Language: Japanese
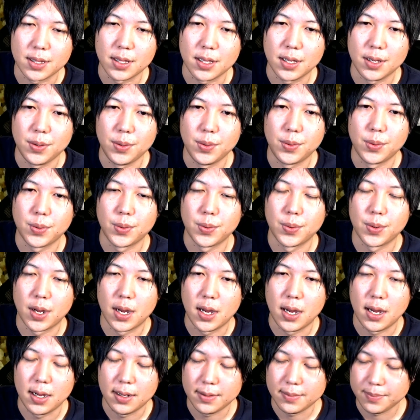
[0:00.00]
いうこと
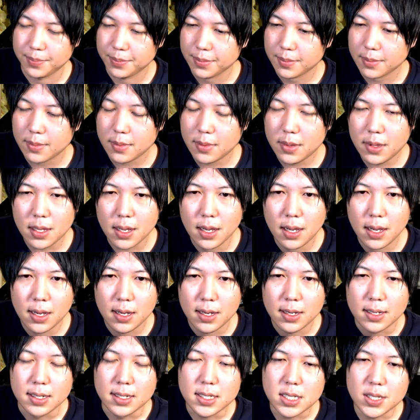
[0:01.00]
が、
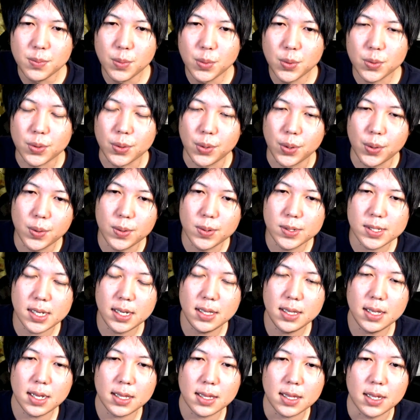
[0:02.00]
一目瞭然
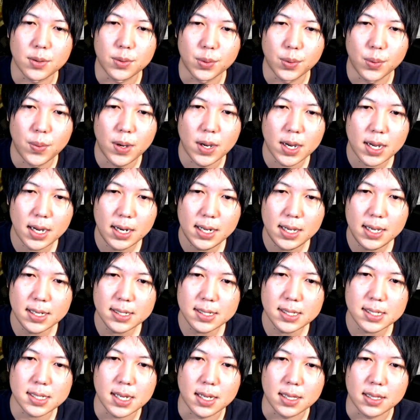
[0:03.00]
だったこの分かりや
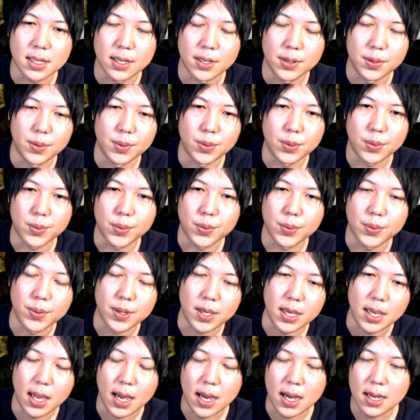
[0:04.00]
すさっていうところ
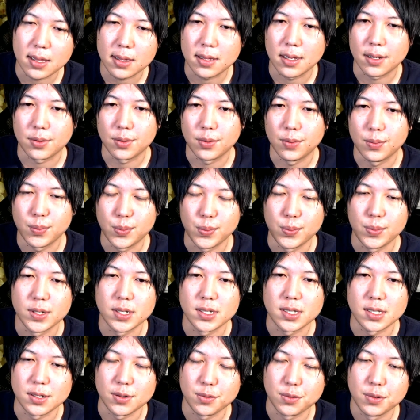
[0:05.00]
にあったと思うんで
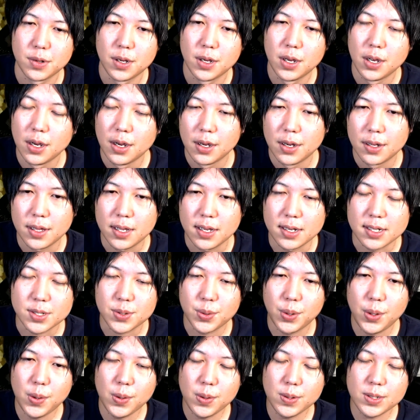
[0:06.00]
すよ。で、そ
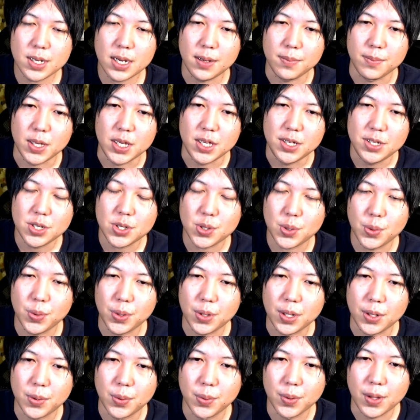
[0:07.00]
れをじゃあ民主党っ
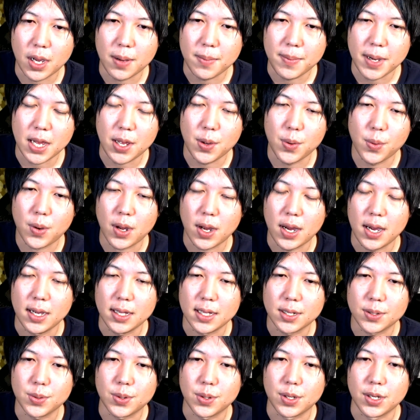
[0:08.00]
てこう名前を変え
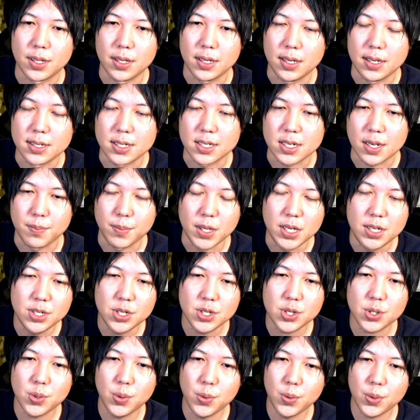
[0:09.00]
たときに、じゃあ民
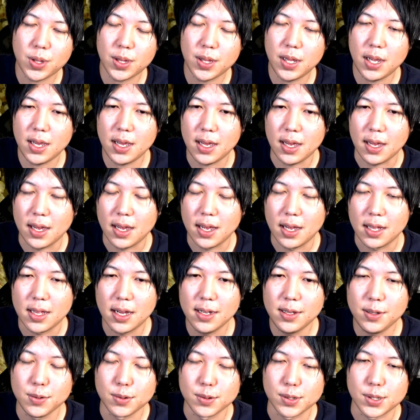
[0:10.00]
主党って
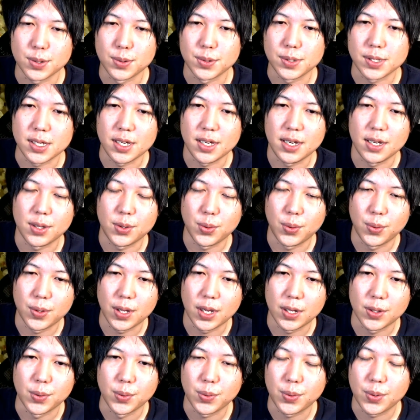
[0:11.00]
何をする政党な
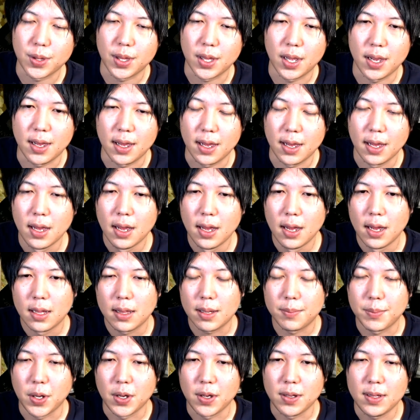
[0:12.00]
のって、多
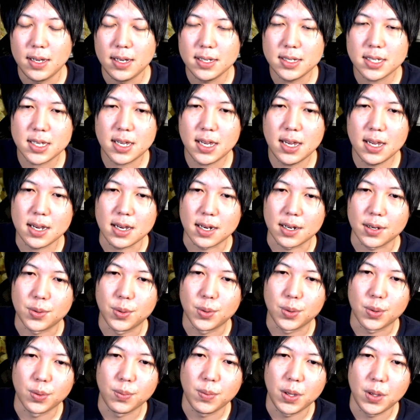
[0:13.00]
分 NHK から
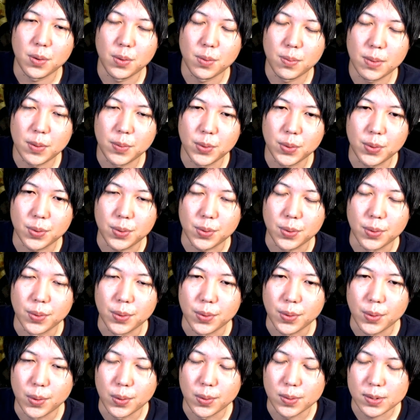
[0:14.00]
国民を守る党
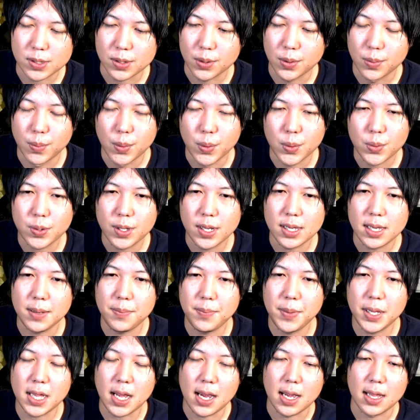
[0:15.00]
のその目的
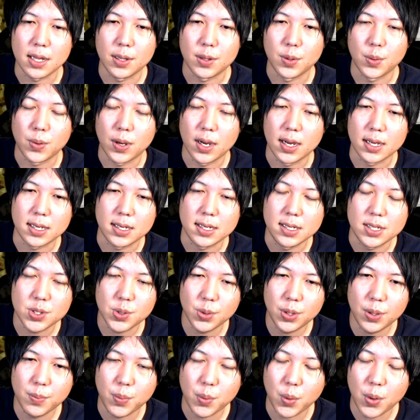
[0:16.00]
みたいなのが非常
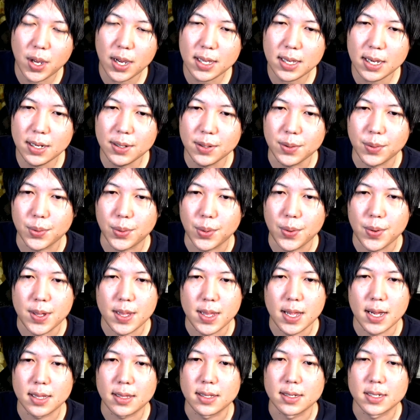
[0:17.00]
にぼやけることに
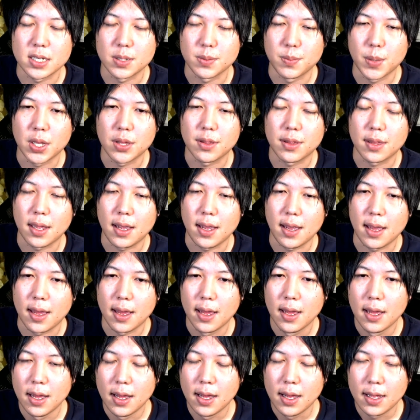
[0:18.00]
なってしまって、
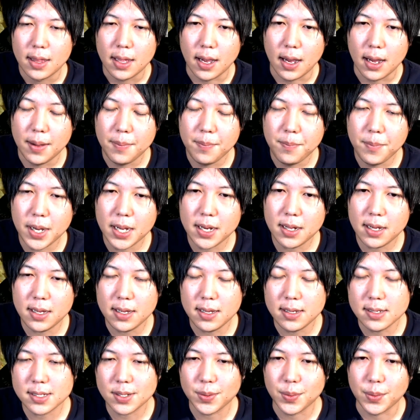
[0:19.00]
で、あんま
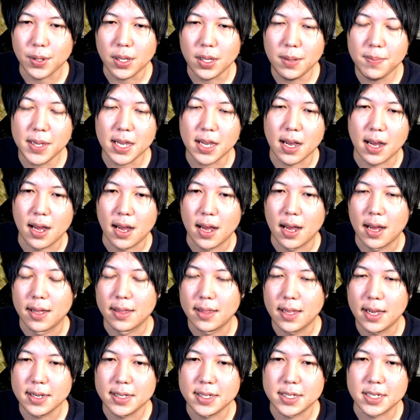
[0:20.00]
りその意味が
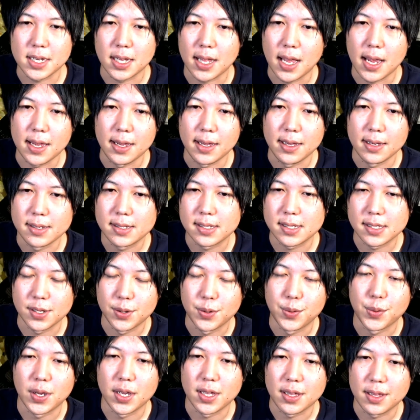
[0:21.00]
ないっちゃないっすよ
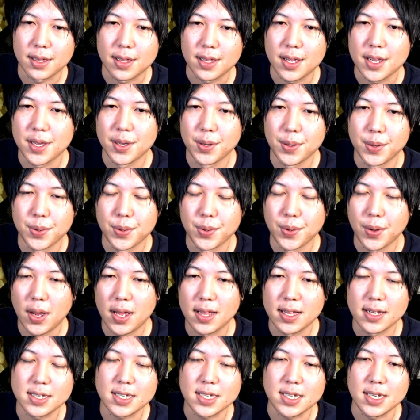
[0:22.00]
ねっていう
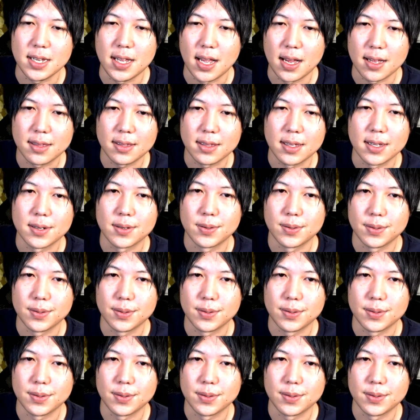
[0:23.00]
話になってくる。